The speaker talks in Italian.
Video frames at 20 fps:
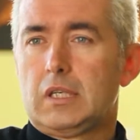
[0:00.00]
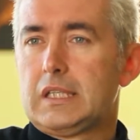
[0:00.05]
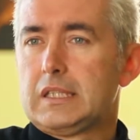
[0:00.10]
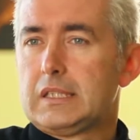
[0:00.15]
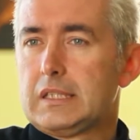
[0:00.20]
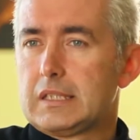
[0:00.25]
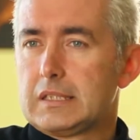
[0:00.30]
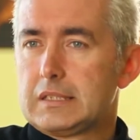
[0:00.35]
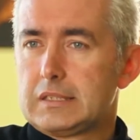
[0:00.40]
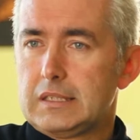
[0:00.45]
alle
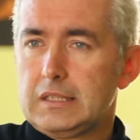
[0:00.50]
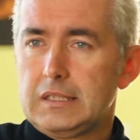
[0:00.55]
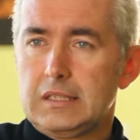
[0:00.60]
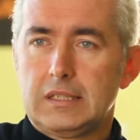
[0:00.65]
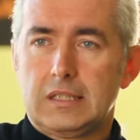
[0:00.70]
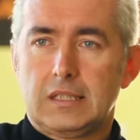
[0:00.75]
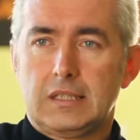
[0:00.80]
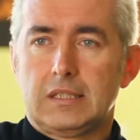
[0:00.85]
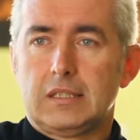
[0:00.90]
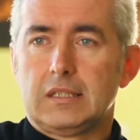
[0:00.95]

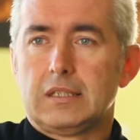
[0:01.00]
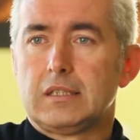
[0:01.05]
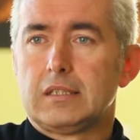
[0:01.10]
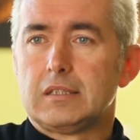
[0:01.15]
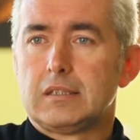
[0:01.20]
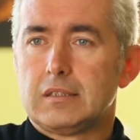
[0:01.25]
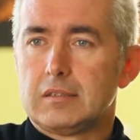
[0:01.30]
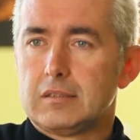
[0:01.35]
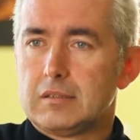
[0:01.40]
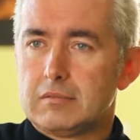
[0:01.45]
energie
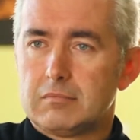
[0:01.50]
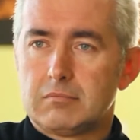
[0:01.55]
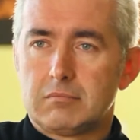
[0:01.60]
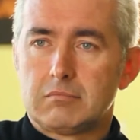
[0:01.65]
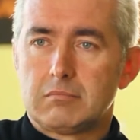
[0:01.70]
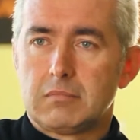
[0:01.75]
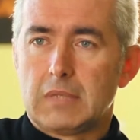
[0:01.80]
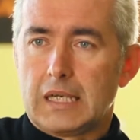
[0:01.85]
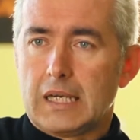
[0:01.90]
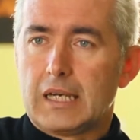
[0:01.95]

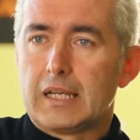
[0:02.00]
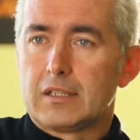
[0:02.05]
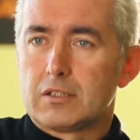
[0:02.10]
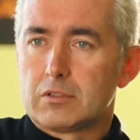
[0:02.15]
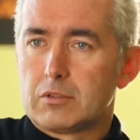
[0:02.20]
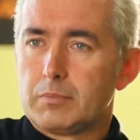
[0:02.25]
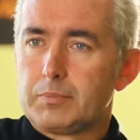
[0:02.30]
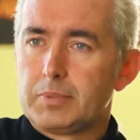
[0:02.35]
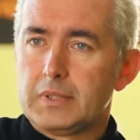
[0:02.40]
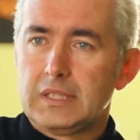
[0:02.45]
magari
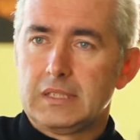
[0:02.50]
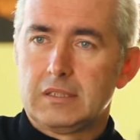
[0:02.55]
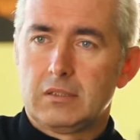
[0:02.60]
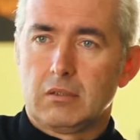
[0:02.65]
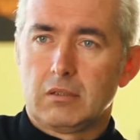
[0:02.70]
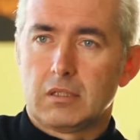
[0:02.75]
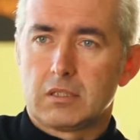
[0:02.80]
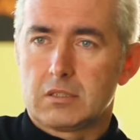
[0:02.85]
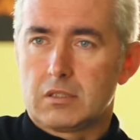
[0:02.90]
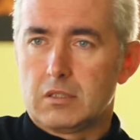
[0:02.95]

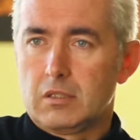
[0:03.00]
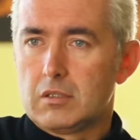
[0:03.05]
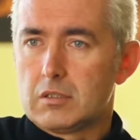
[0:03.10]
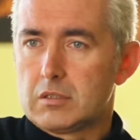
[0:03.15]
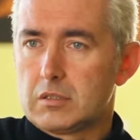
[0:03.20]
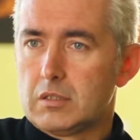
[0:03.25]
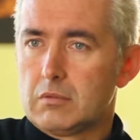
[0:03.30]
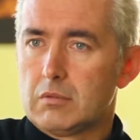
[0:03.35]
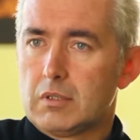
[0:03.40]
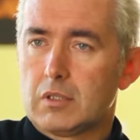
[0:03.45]
sopite o
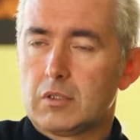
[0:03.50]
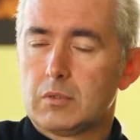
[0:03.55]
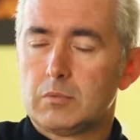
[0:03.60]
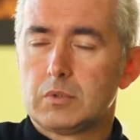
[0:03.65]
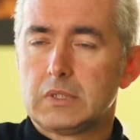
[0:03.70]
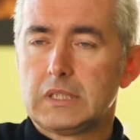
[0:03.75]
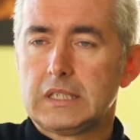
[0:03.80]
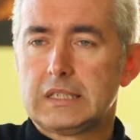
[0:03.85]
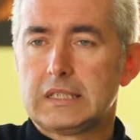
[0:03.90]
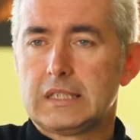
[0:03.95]
nascoste di una
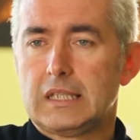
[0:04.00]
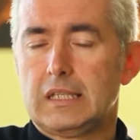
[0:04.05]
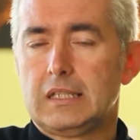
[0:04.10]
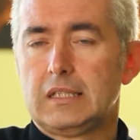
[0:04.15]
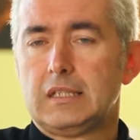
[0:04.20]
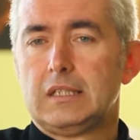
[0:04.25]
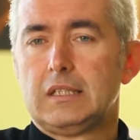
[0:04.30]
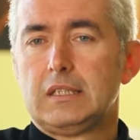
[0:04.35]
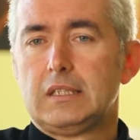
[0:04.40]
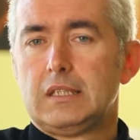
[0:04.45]

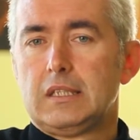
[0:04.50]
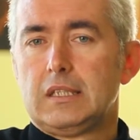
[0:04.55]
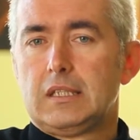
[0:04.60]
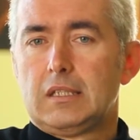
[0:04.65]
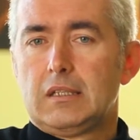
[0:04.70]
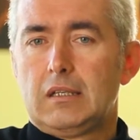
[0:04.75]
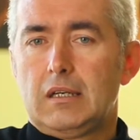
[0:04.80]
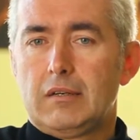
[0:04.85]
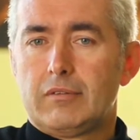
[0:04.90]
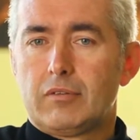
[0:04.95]
comunità
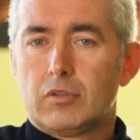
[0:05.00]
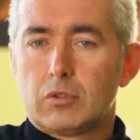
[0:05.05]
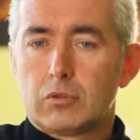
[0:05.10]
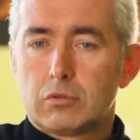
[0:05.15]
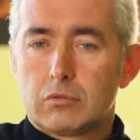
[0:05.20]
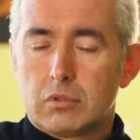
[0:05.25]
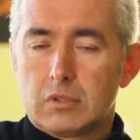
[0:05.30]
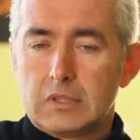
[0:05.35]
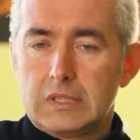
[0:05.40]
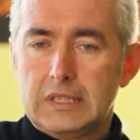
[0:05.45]
ha
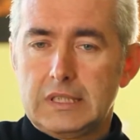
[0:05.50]
voluto